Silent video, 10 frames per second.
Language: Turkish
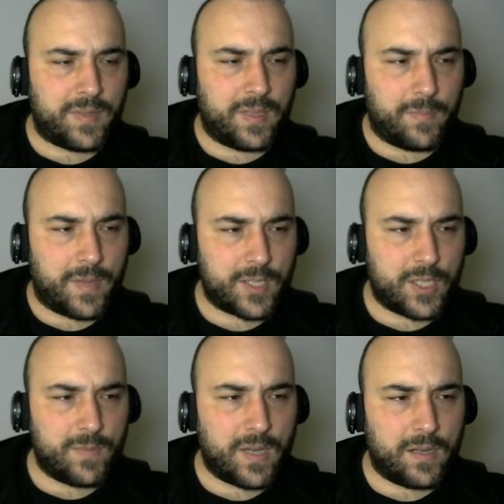diyeyim ben.
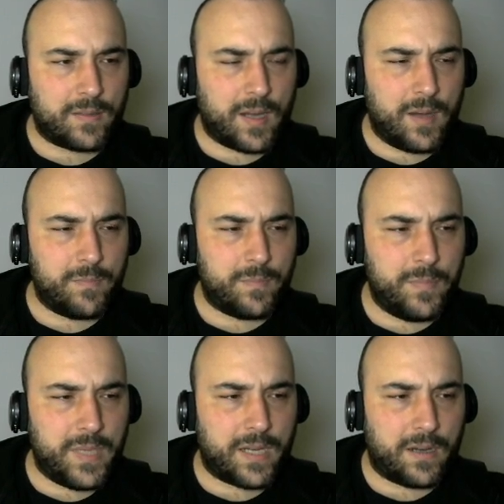Şimdi atağım
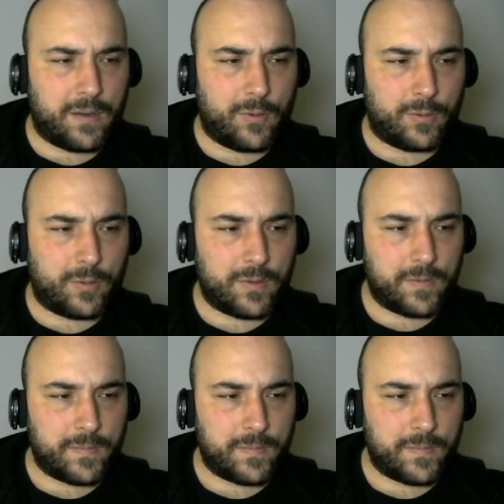1k oldu.